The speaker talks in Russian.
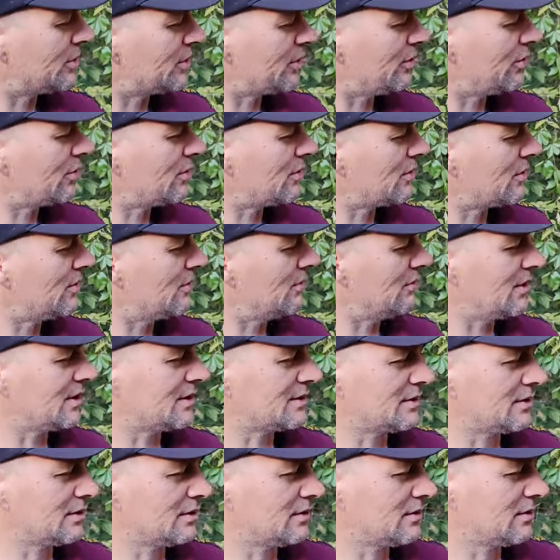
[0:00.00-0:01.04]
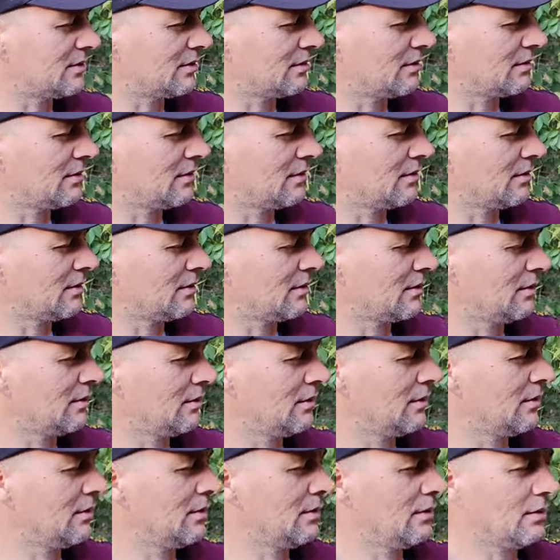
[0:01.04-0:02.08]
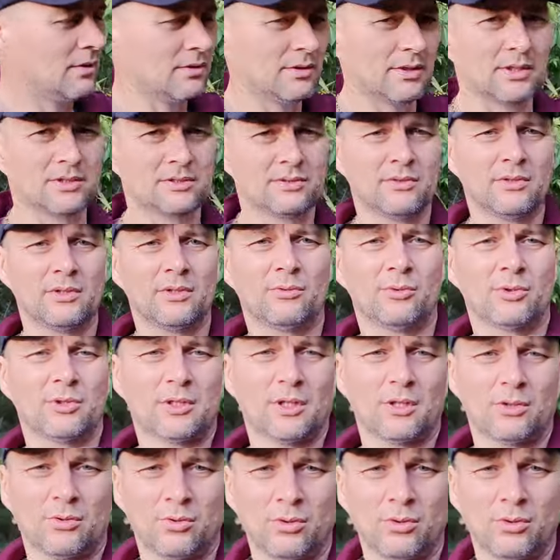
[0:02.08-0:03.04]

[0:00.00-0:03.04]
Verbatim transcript: Патриот 20. Название вот